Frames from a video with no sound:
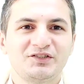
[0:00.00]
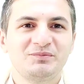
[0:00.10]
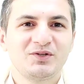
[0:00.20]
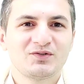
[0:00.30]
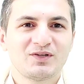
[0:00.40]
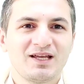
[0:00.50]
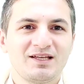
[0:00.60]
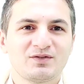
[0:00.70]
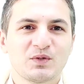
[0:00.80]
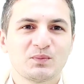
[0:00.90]
10년 전에
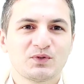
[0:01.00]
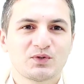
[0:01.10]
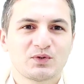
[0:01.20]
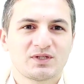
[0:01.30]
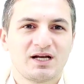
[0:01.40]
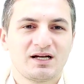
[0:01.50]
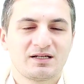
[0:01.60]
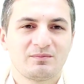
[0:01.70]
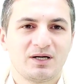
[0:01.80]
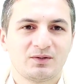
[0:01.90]
정부초청
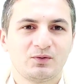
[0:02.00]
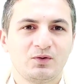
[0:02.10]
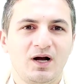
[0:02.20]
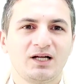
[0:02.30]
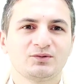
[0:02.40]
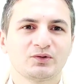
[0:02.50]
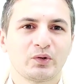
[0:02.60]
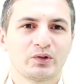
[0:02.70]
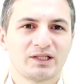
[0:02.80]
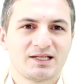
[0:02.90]
장학금 받고 한국에
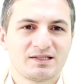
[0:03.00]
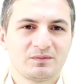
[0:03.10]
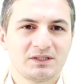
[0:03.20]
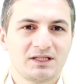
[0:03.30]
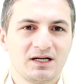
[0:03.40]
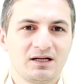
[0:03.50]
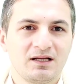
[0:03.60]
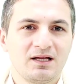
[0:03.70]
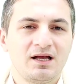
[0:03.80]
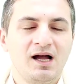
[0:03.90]
오게 됐습니다.
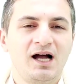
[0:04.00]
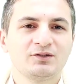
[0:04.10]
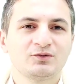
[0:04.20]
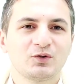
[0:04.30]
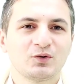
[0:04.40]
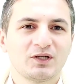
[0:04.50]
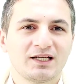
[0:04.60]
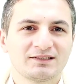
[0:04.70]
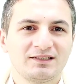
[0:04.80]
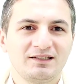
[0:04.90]
한국 오고
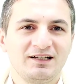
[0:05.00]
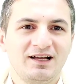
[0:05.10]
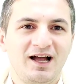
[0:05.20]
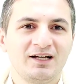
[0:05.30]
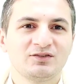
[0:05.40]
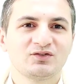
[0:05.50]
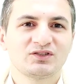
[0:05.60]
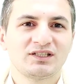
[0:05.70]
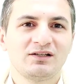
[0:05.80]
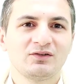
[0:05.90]
나서 한국어
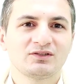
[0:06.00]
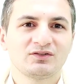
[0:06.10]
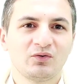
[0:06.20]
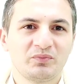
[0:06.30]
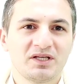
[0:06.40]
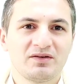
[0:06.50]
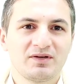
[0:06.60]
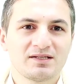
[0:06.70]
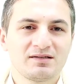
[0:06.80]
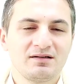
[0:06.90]
실력을 높이기
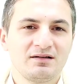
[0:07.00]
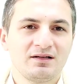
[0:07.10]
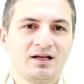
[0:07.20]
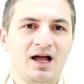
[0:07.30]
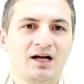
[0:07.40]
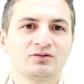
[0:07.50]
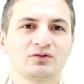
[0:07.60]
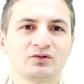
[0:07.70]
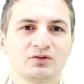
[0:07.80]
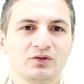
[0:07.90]
위해서
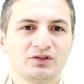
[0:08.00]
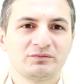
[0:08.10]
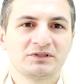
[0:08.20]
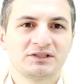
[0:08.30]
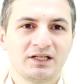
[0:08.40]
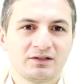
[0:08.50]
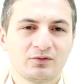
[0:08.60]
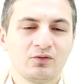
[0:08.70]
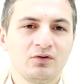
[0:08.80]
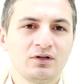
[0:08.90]
한국어를 열심히
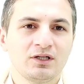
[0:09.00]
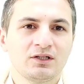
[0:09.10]
했고